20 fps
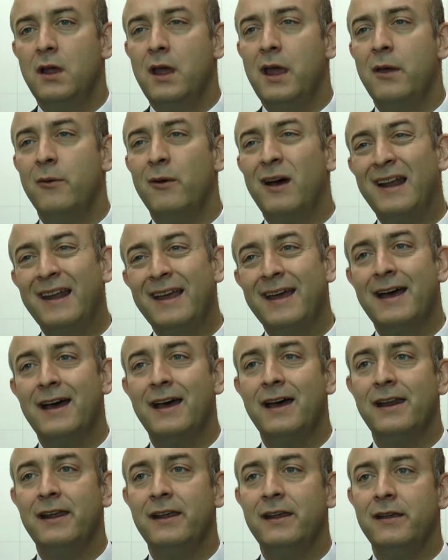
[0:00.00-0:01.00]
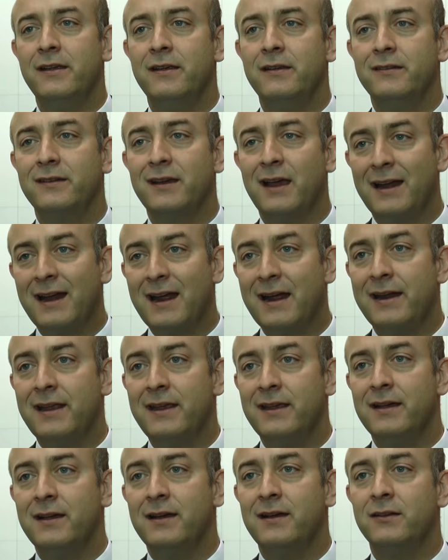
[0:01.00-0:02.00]
Baleares,
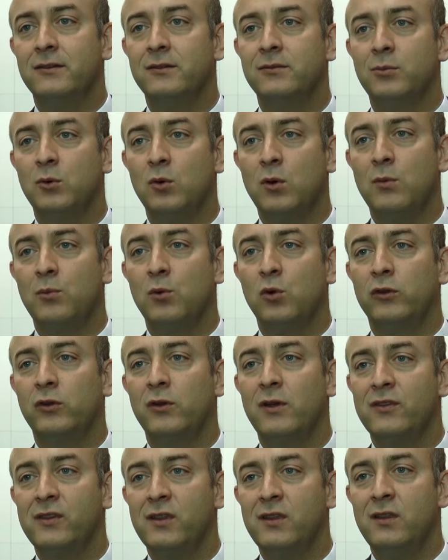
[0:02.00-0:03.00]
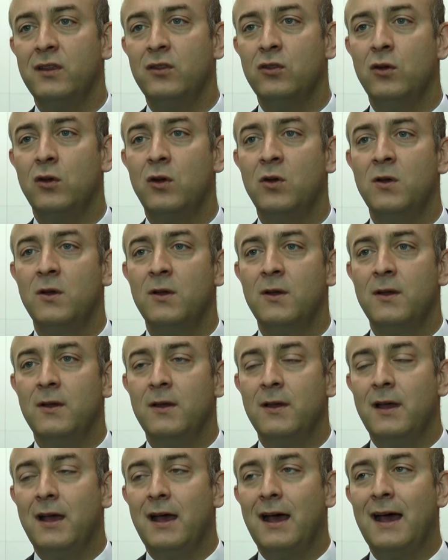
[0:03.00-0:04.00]
Canarias, poco a poco se va extendiendo
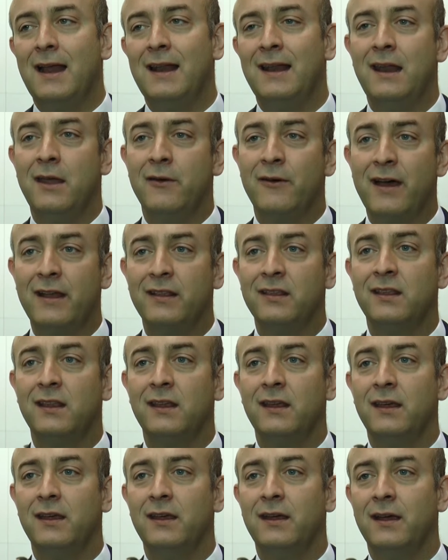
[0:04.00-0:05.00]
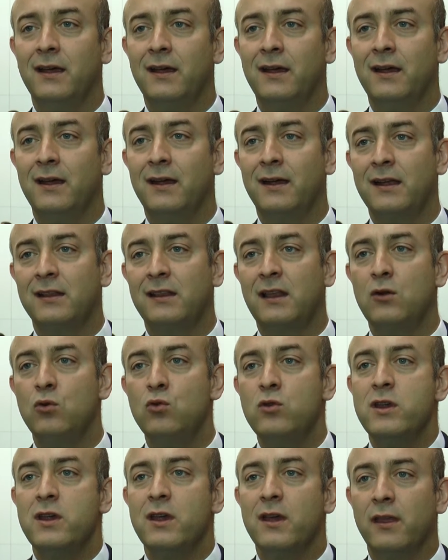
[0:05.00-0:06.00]
al Levante y a
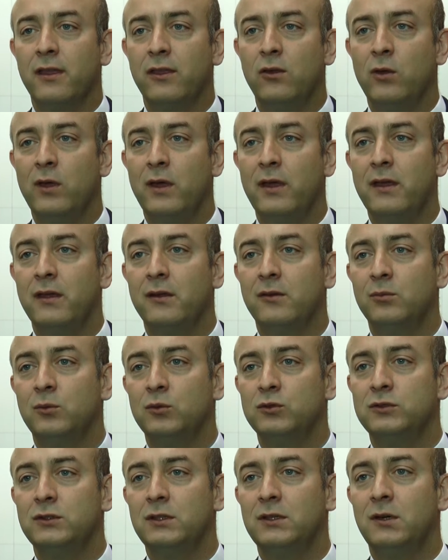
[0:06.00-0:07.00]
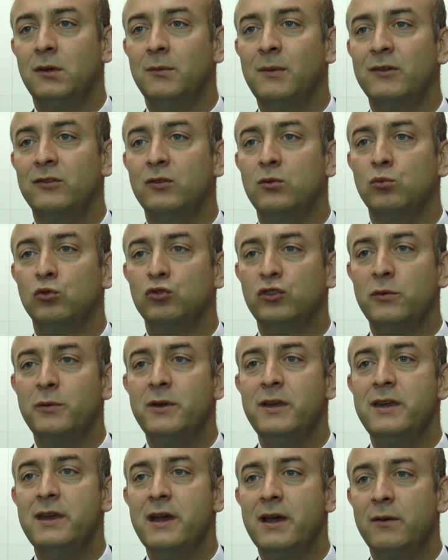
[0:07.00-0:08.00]
Cataluña, a ciudades pues, más como
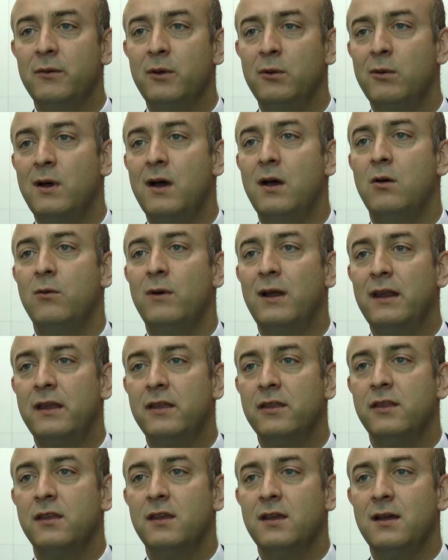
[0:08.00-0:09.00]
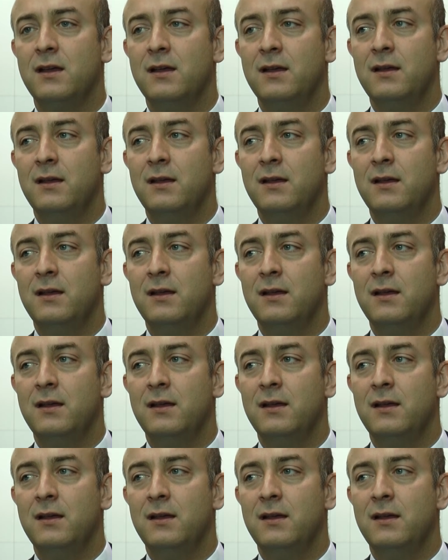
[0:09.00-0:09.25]
Sevilla, Bilbao, Valencia.